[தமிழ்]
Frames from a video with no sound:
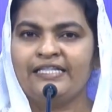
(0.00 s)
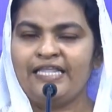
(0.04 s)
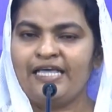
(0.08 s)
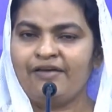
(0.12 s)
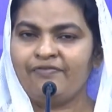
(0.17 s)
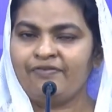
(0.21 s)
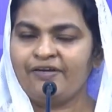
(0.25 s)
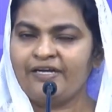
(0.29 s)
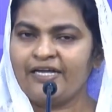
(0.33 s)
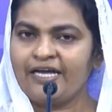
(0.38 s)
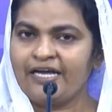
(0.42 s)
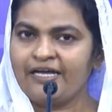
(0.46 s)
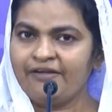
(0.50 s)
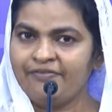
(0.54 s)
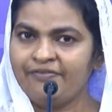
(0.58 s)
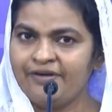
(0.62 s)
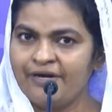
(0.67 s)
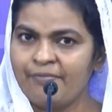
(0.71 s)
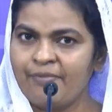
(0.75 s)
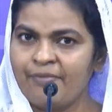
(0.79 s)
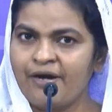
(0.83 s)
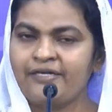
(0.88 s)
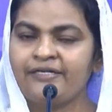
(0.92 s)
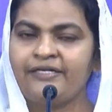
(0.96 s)
தேவன் கைவிட
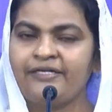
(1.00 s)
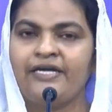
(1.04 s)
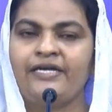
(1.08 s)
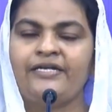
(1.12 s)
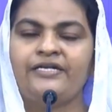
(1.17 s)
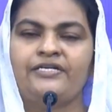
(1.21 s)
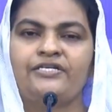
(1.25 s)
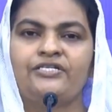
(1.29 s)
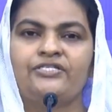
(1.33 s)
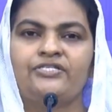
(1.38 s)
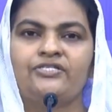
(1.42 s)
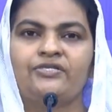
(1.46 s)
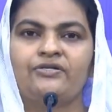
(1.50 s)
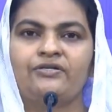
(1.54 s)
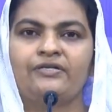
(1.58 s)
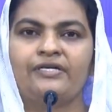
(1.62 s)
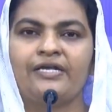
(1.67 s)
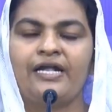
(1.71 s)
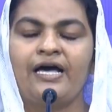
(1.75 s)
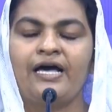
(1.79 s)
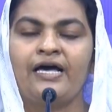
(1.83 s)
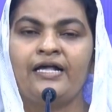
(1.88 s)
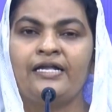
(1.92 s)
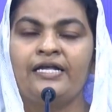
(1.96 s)
மாட்டேன் என்று
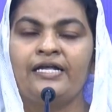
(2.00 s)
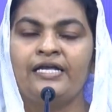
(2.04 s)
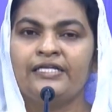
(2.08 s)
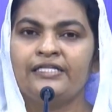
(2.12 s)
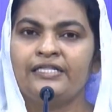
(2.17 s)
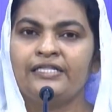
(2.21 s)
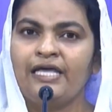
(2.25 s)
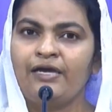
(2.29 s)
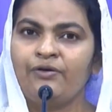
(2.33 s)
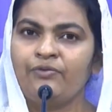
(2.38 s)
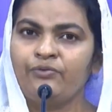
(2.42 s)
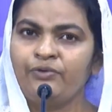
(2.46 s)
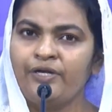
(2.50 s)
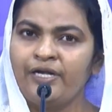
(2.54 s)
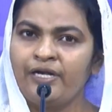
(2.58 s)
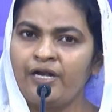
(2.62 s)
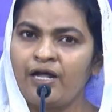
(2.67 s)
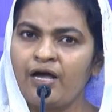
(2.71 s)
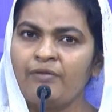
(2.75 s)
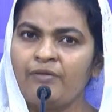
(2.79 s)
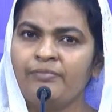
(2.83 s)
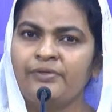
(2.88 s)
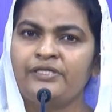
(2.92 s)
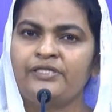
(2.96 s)
சொல்லுகிறார் தேவனுடைய
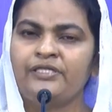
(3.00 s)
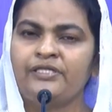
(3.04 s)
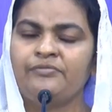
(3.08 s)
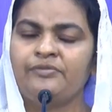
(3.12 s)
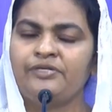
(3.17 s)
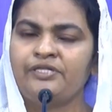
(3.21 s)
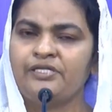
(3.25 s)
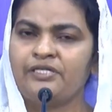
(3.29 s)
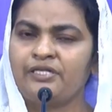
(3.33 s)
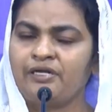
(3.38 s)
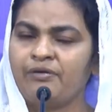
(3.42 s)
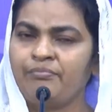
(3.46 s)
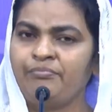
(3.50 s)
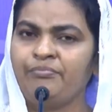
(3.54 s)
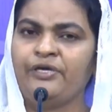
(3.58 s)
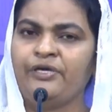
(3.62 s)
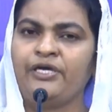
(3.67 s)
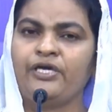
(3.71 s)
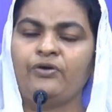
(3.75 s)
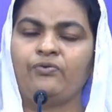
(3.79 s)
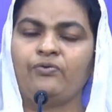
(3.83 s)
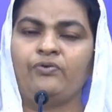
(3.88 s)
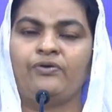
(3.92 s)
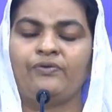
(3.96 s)
நாமத்தின் மீது
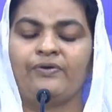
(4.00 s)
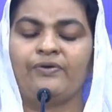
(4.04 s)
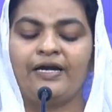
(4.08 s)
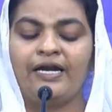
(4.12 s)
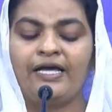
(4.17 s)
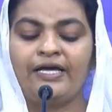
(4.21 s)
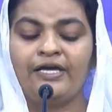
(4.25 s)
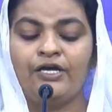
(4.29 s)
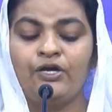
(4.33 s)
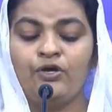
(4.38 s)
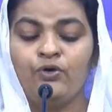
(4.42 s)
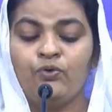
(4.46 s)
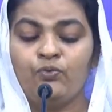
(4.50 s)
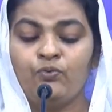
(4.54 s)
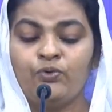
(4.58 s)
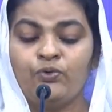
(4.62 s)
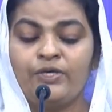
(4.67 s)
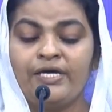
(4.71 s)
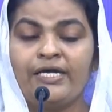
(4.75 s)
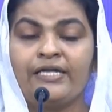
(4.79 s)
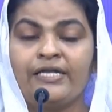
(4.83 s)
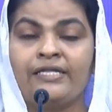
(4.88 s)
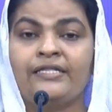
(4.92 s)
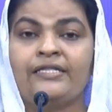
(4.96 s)
நம்பிக்கை உள்ளவர்களை
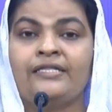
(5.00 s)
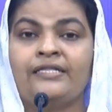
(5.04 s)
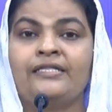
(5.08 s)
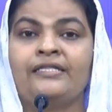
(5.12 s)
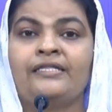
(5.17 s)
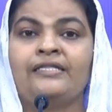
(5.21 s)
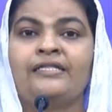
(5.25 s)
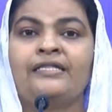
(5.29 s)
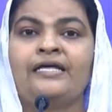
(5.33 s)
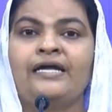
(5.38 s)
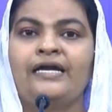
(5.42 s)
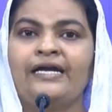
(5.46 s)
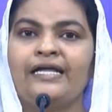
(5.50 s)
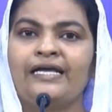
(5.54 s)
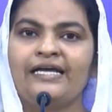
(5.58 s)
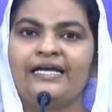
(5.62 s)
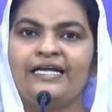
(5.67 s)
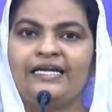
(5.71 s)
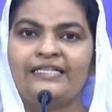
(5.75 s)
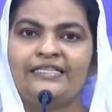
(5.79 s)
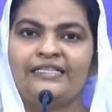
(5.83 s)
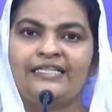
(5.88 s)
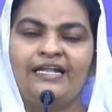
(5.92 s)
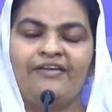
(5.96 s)
உயர்ந்த
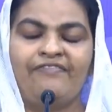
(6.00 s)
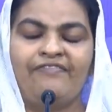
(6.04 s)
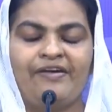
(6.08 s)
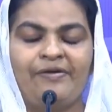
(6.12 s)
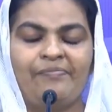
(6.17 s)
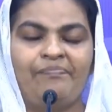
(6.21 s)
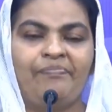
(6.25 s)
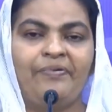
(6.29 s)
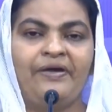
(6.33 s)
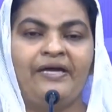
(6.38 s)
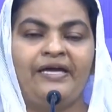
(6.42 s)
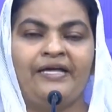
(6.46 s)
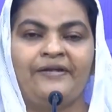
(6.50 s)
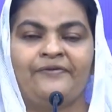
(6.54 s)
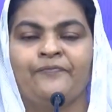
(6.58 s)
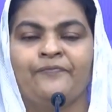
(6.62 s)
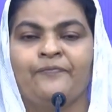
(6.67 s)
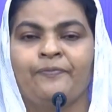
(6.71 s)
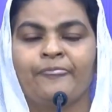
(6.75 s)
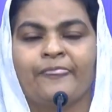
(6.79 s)
அடைக்கலத்திலே வைப்பேன்